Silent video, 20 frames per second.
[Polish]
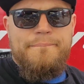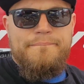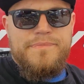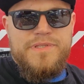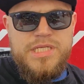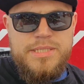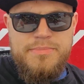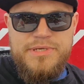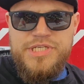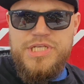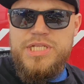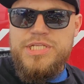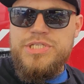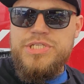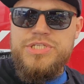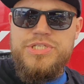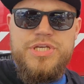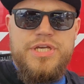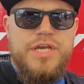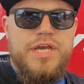Trzeba
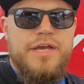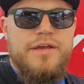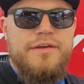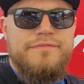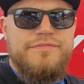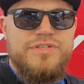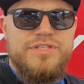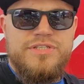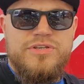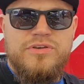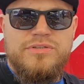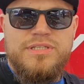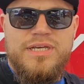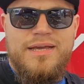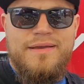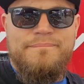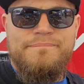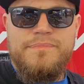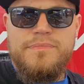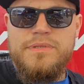śledzić wszystko
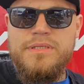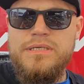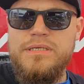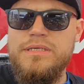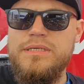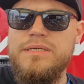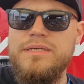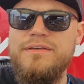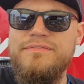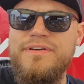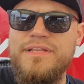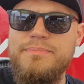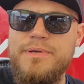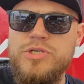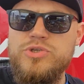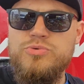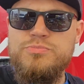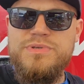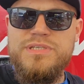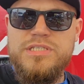na
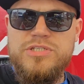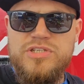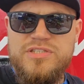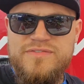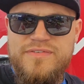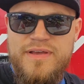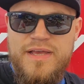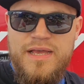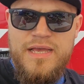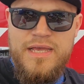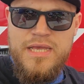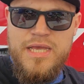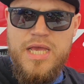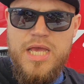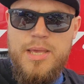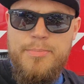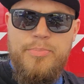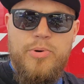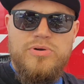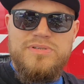fanpage'u Mistrzostwa
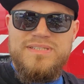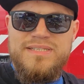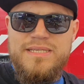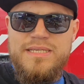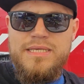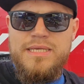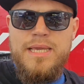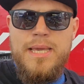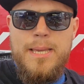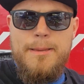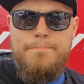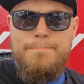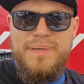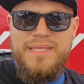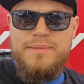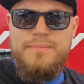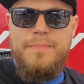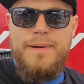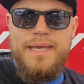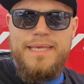Polski
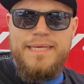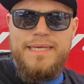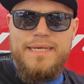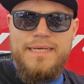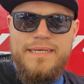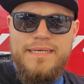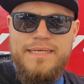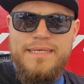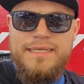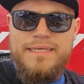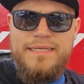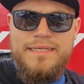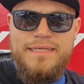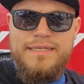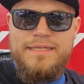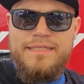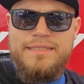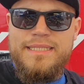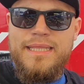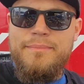beatbike.
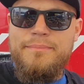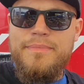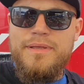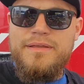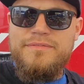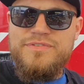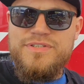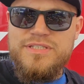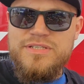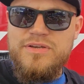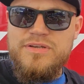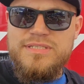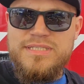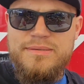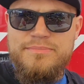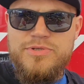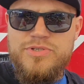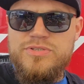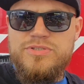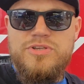tam wszystko jest na
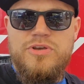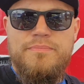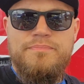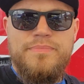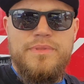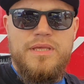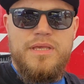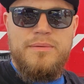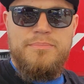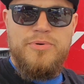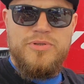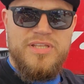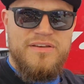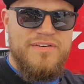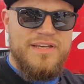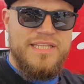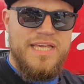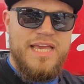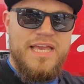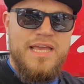bieżąco
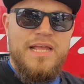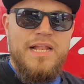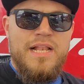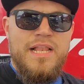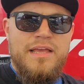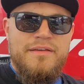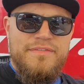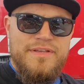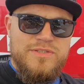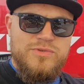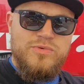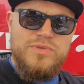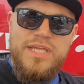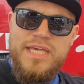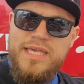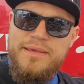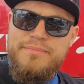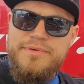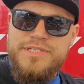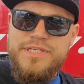podawane, więc
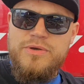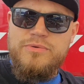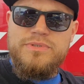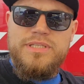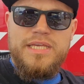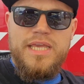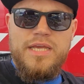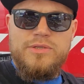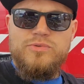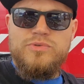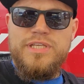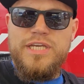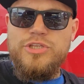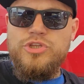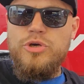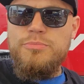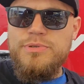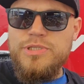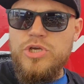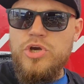udajemy się, tak jak tutaj,
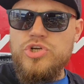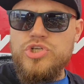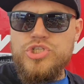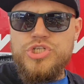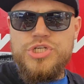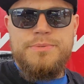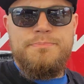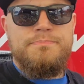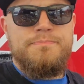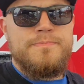do Bydgoszczy.